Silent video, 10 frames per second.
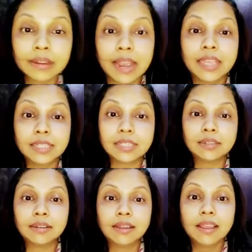गाइस
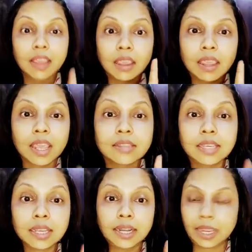एक
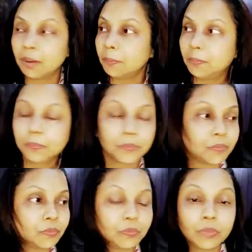सीक्रेट है
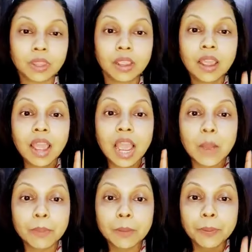
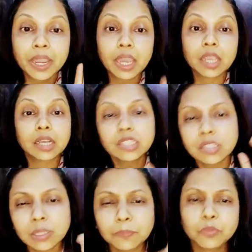अमीर बनने का
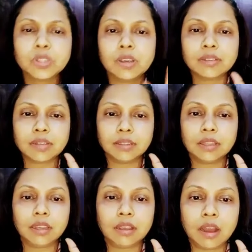सबसे
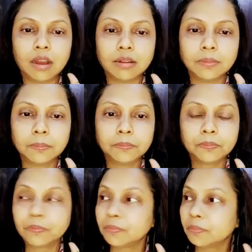आसान तरीका
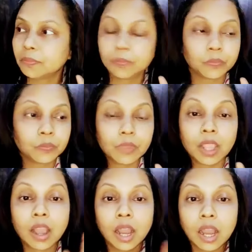हु? हम्म?
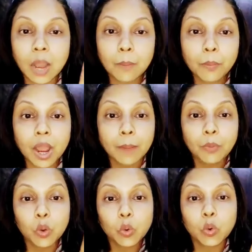अगर
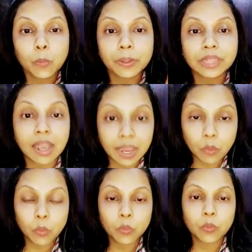आप लोगों को पता हो